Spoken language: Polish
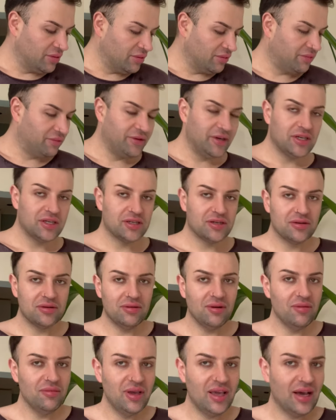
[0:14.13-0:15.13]
Wyszło
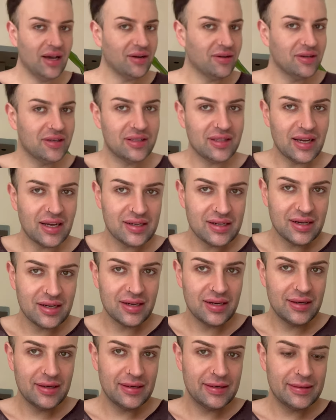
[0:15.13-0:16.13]
mi jakoś
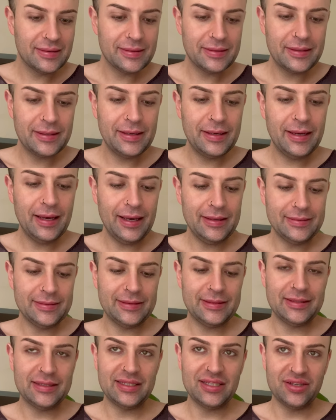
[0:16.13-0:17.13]
tak
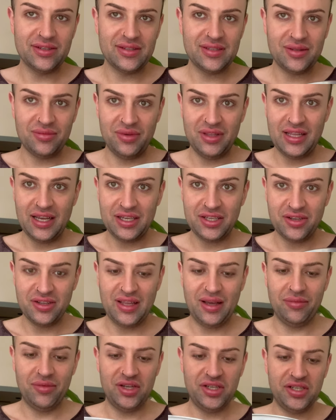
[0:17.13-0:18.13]
gęsto z tymi
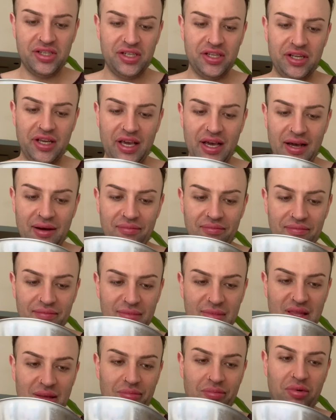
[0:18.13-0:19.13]
nasionami chia,
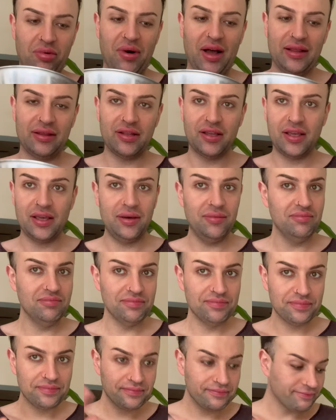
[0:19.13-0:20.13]
te płatki.
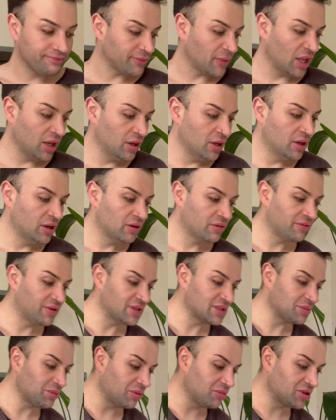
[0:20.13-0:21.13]

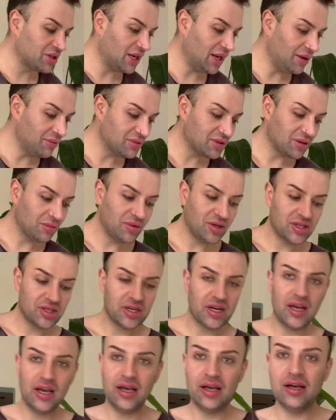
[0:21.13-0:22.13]
Więc pomyślałem sobie,
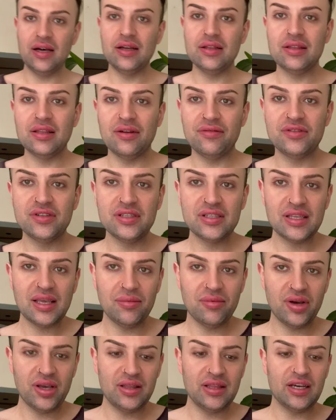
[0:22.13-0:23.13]
że te wszystkie
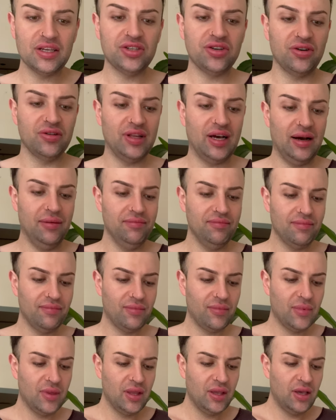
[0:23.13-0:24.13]
moje nasiona
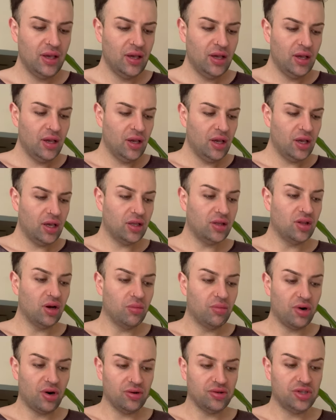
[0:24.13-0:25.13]
i
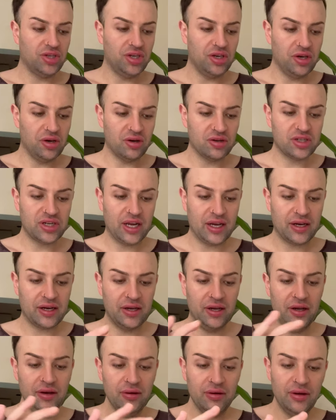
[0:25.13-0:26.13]
dobroci i
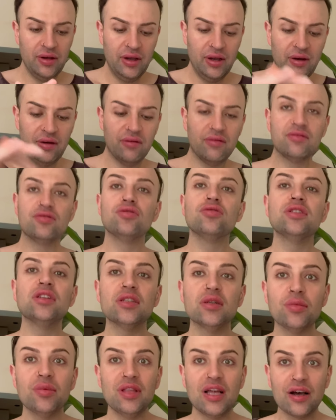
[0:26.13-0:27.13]
orzechy wrzucę
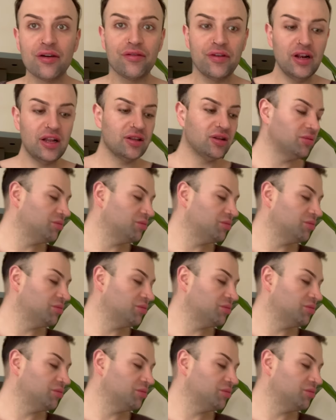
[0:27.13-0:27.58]
sobie na chwilę do